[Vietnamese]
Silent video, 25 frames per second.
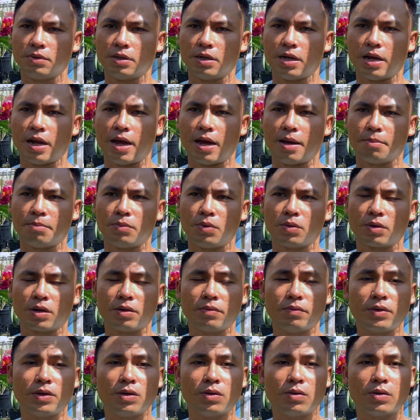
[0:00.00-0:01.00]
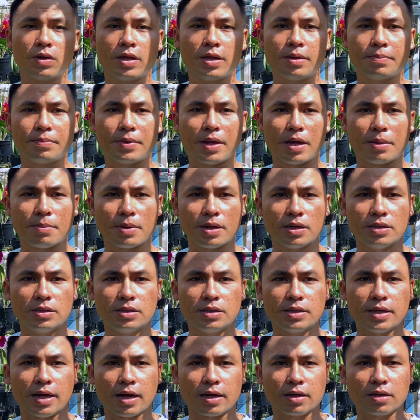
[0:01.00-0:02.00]
làm một cái video clip để mà
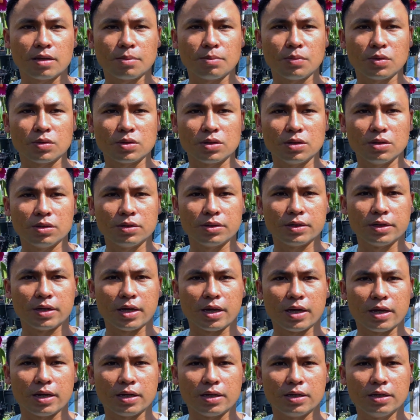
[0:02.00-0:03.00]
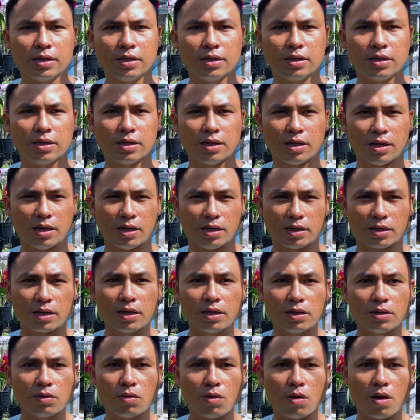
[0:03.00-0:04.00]
hướng dẫn cho mọi người
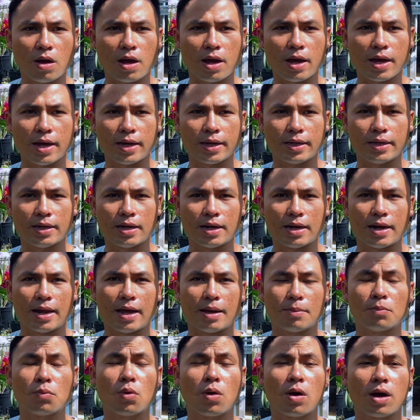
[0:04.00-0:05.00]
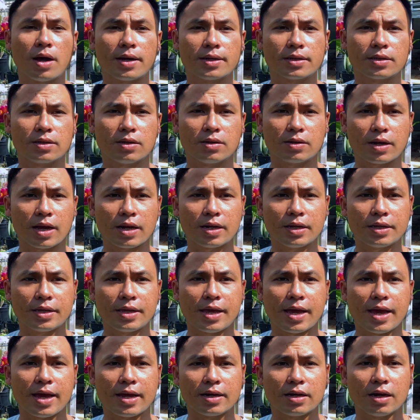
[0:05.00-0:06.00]
kích hoa hay là làm hoa cho
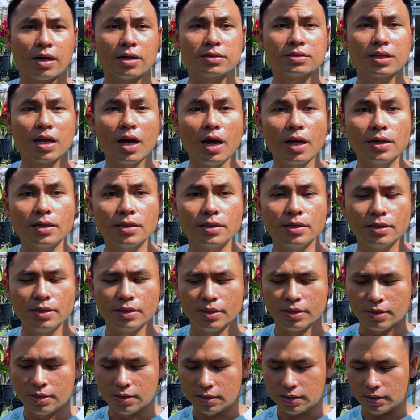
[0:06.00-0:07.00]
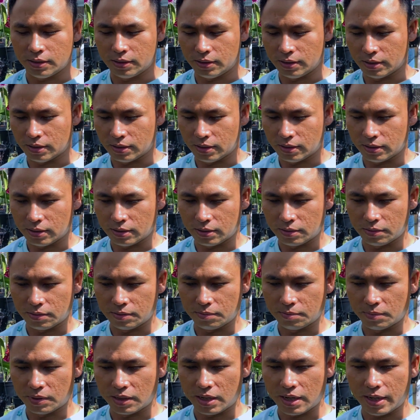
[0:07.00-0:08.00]
Cattleya nở Tết. Thì
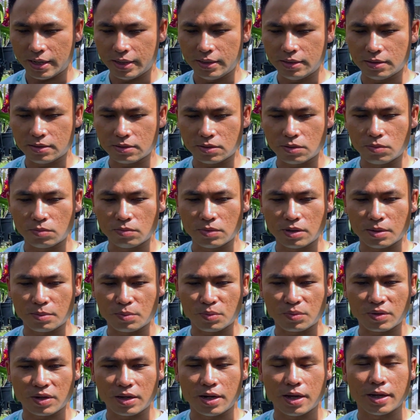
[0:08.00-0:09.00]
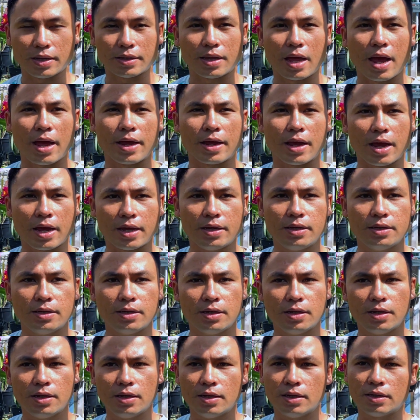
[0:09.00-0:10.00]
mình thấy nó cũng là một cái đề tài hay,
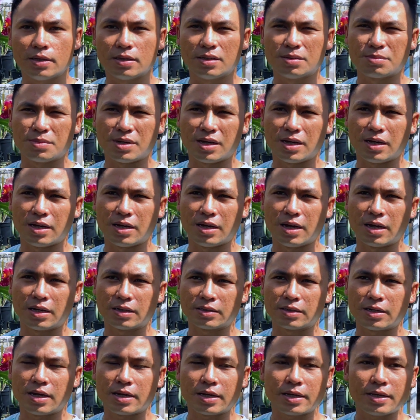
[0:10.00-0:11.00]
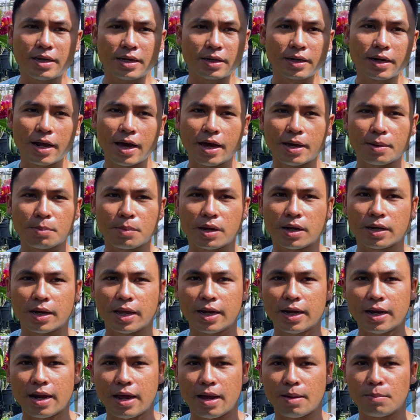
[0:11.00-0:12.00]
nhưng mà thật ra cái vấn đề mà
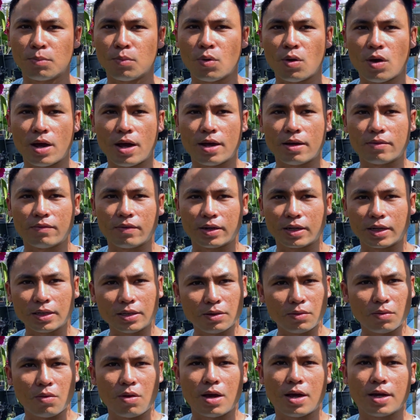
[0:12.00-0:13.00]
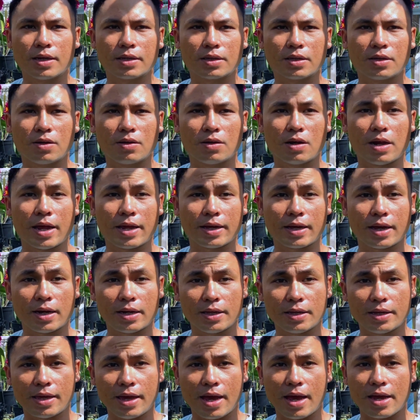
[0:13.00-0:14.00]
để làm hoa và kích hoa cho lan
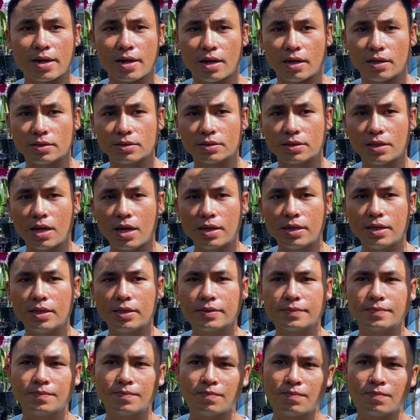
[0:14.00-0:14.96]
Cattleya nở Tết á,